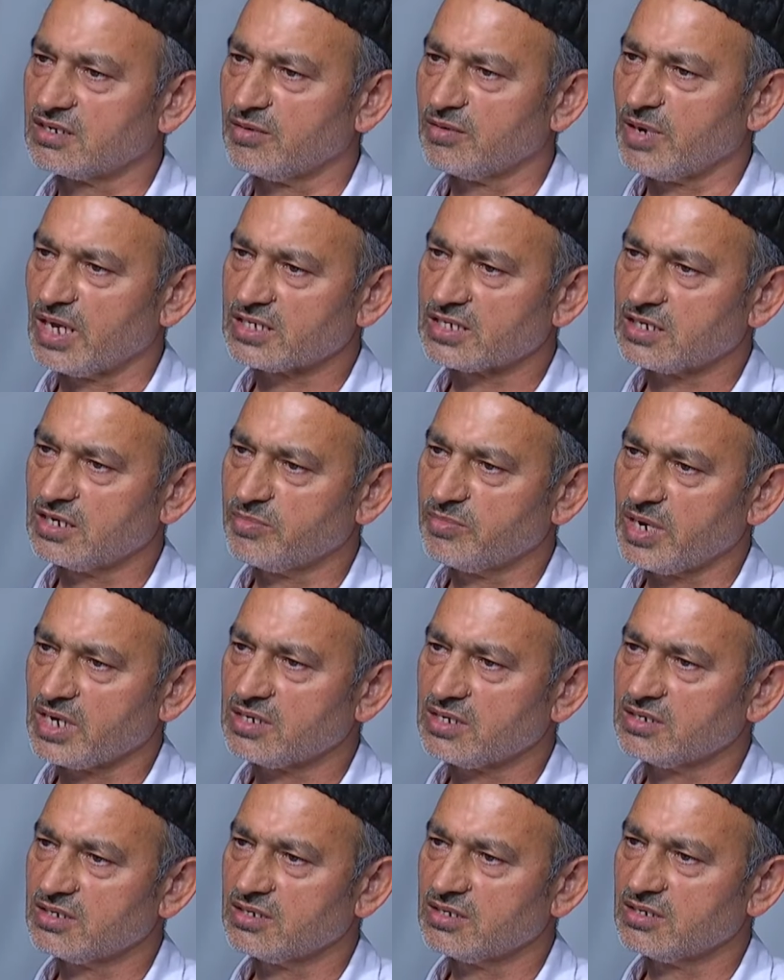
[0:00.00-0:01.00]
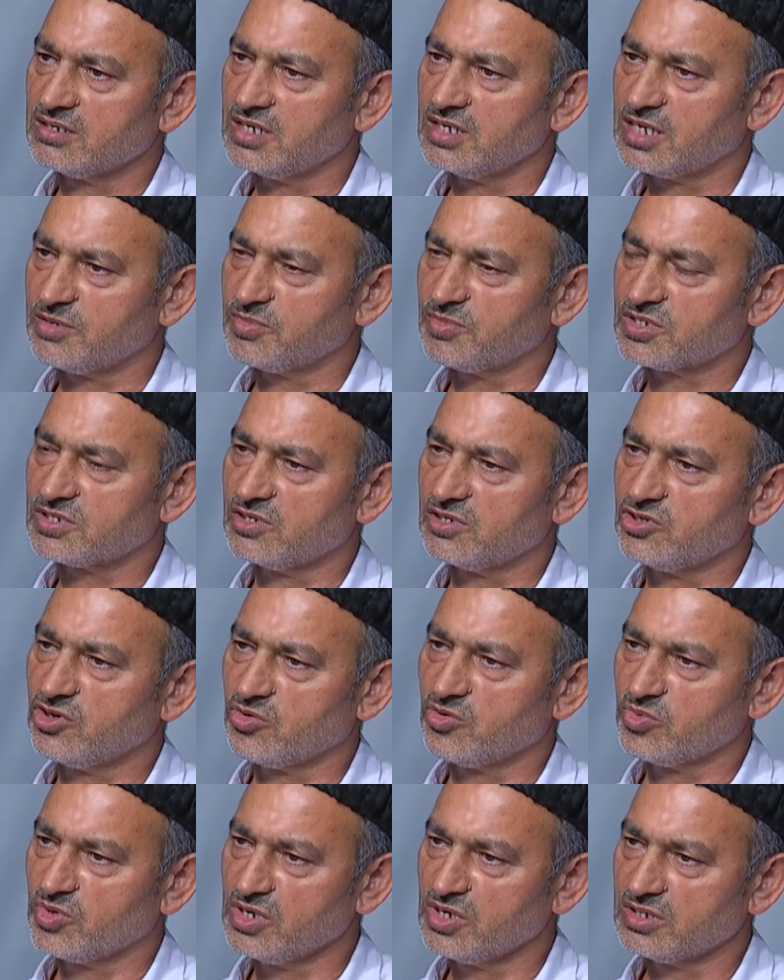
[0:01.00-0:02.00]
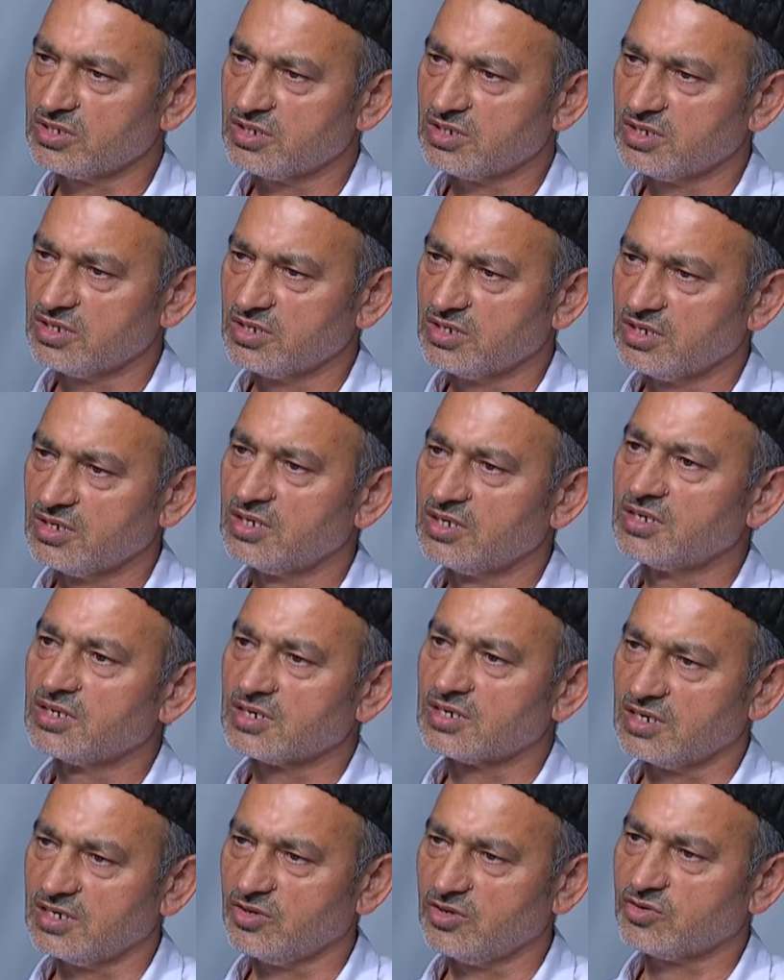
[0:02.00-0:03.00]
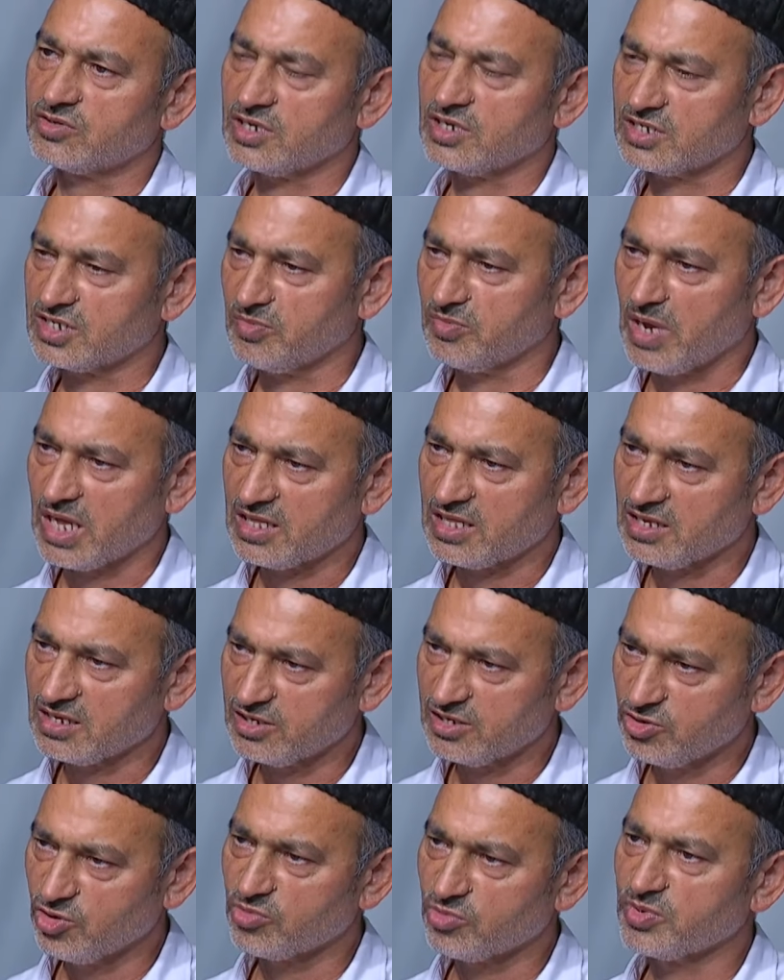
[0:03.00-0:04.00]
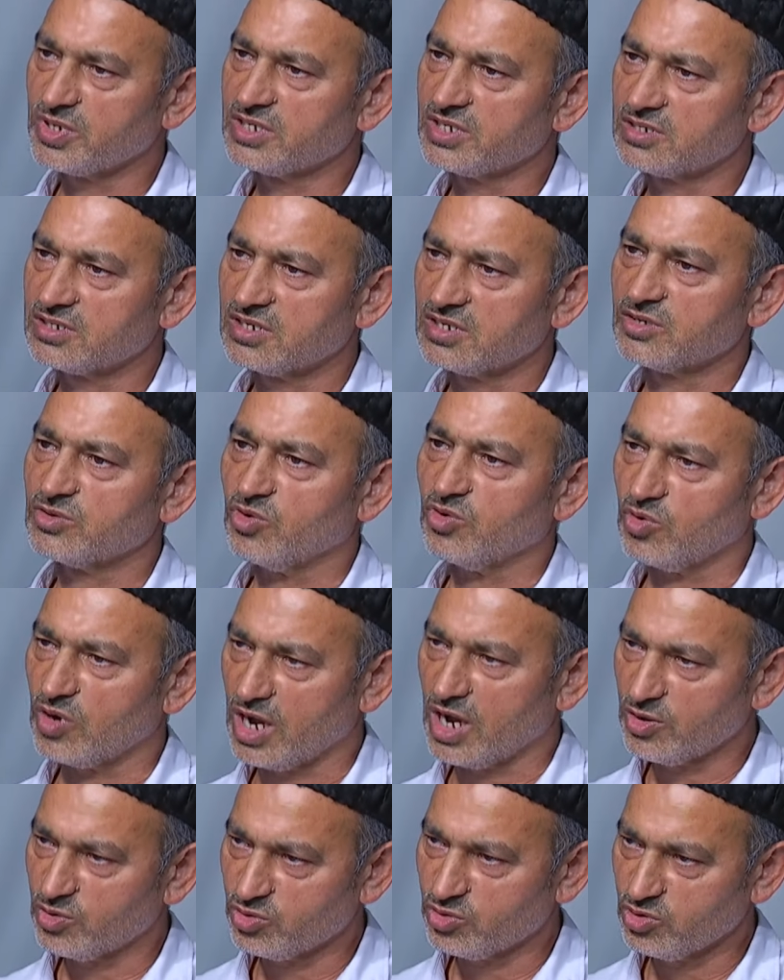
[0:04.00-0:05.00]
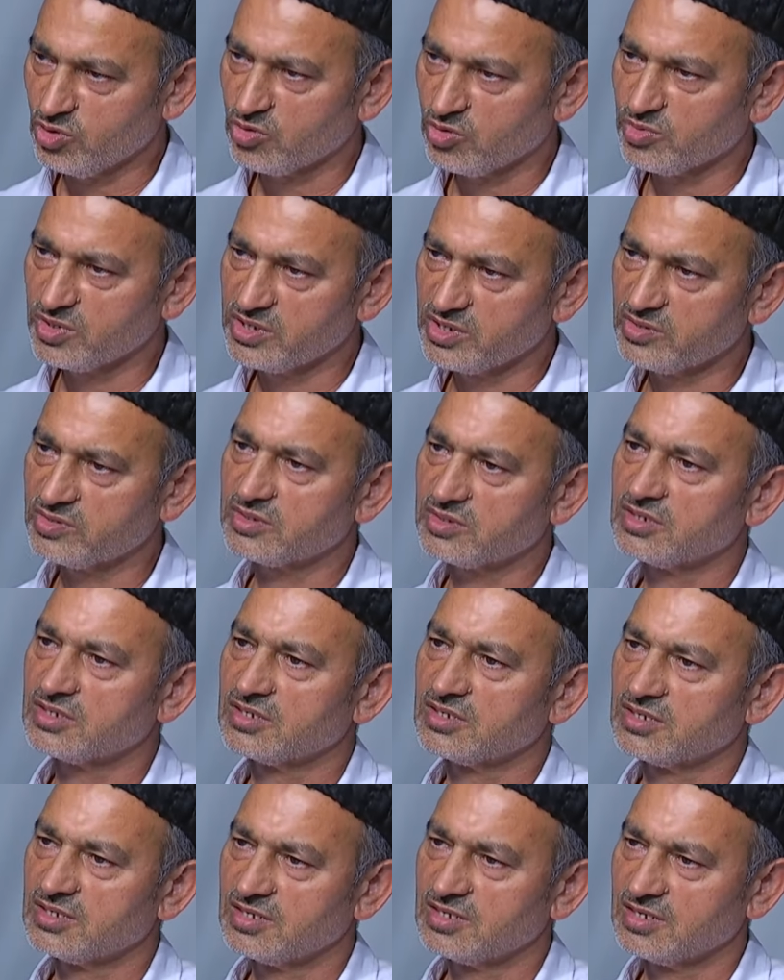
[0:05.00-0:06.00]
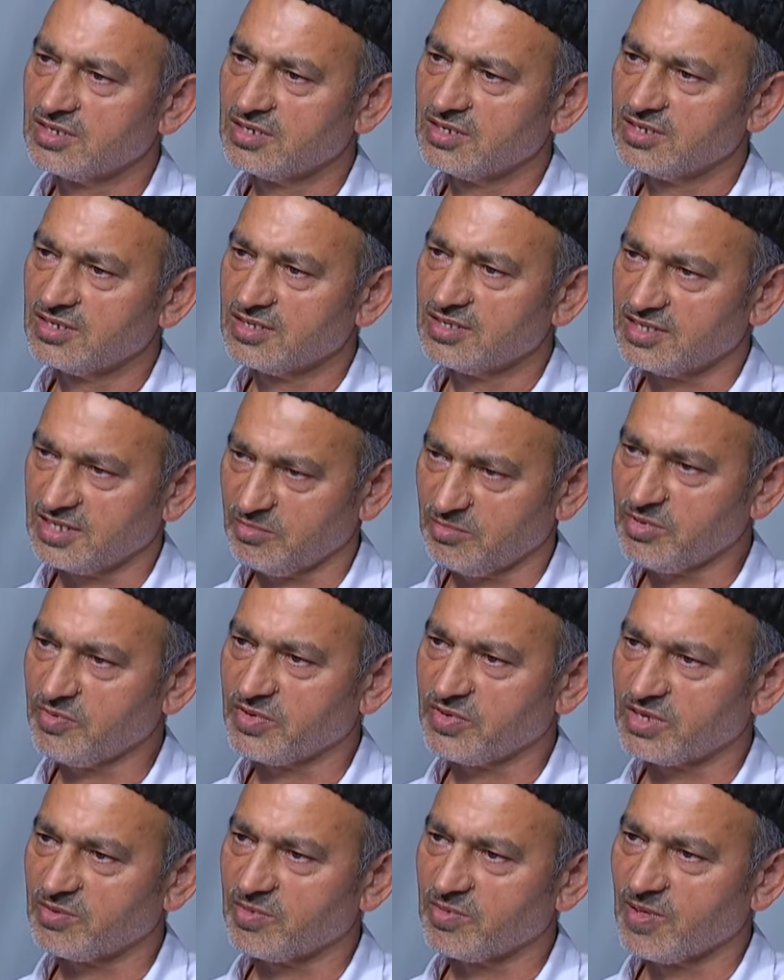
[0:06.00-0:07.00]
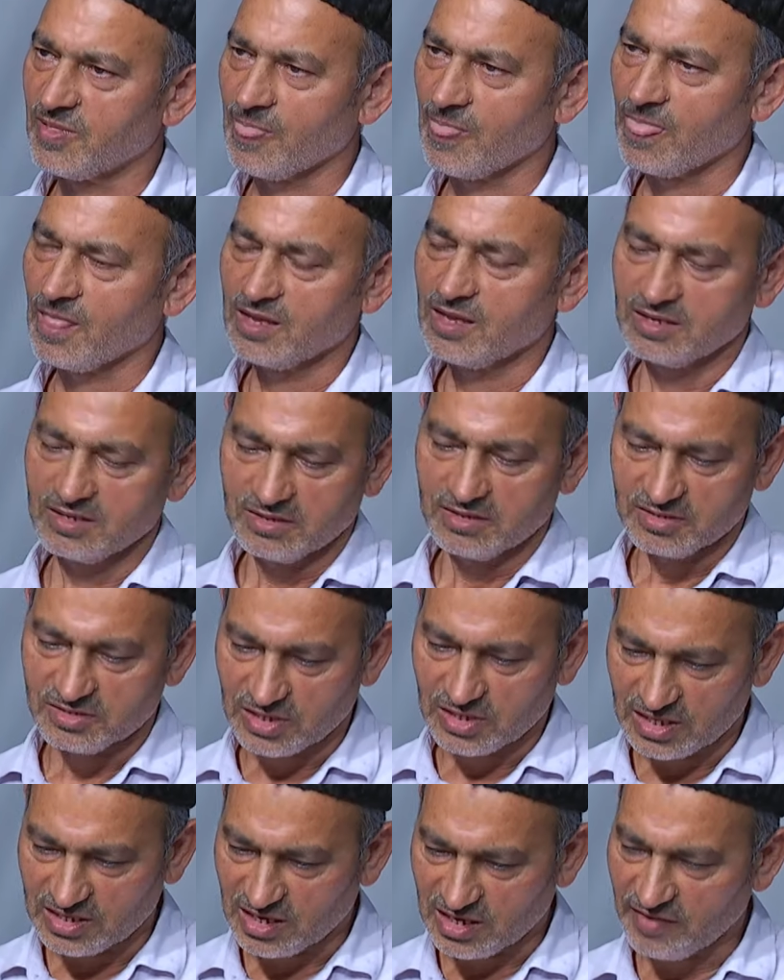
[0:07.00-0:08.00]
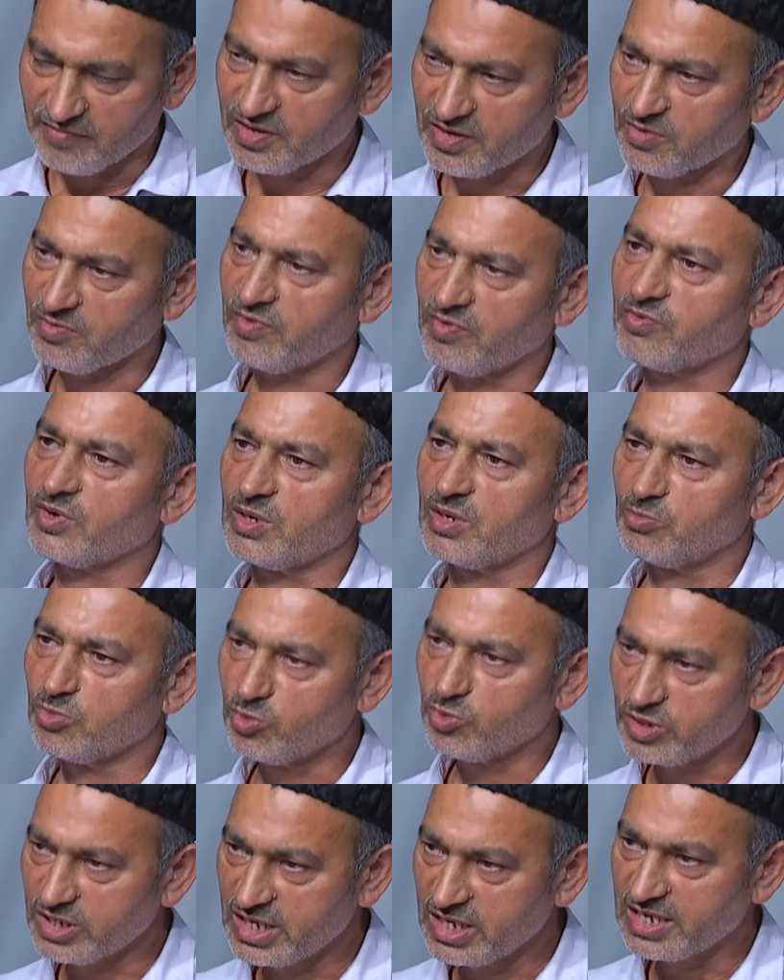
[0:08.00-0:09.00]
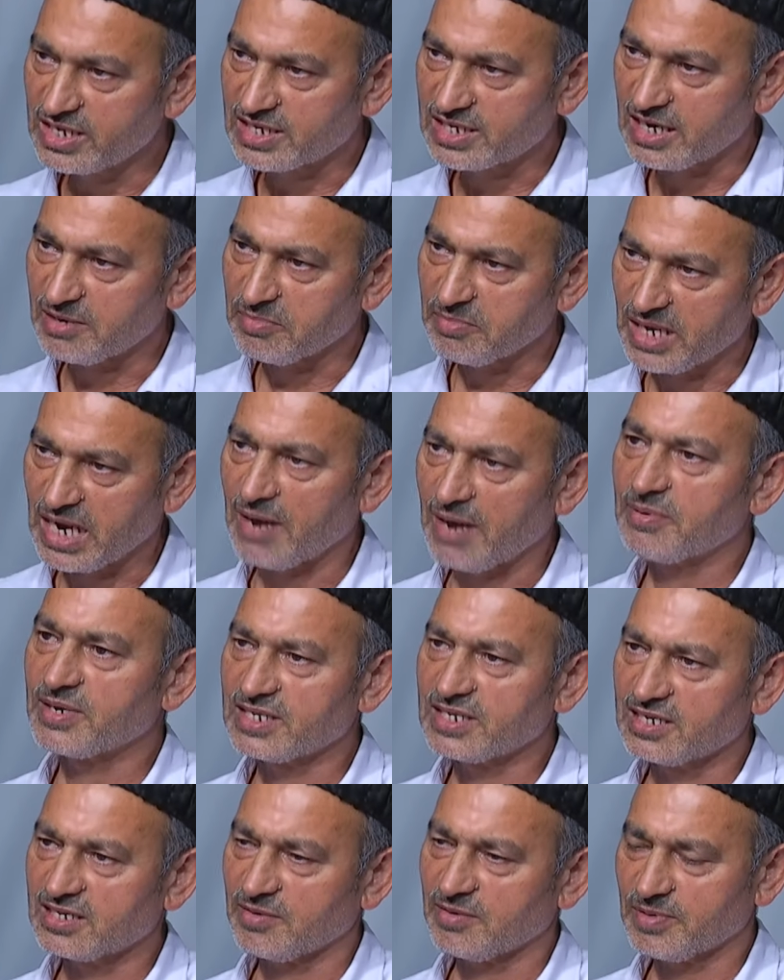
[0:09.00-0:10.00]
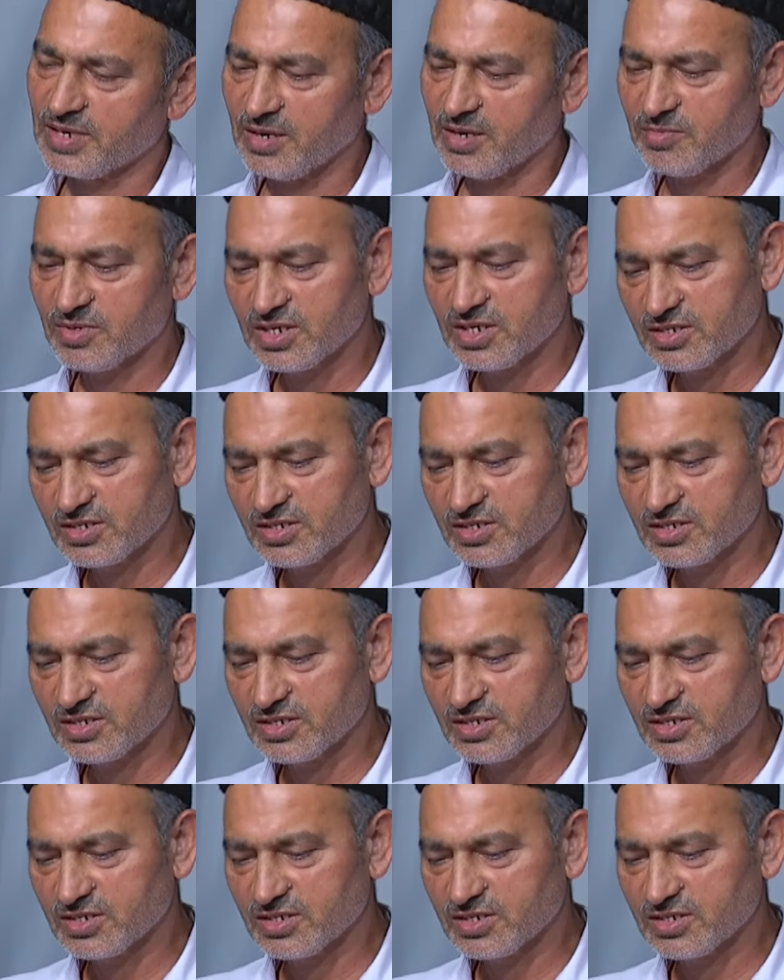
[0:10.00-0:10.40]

Namaz kılmak, ikimiz kılıyor muyuz? Kılıyorsak cemaatle kılıyor muyuz? Kur'an okuyor muyuz? Değil mi efendim? Sadaka verip böyle bu iyilikler beraberce yapalım.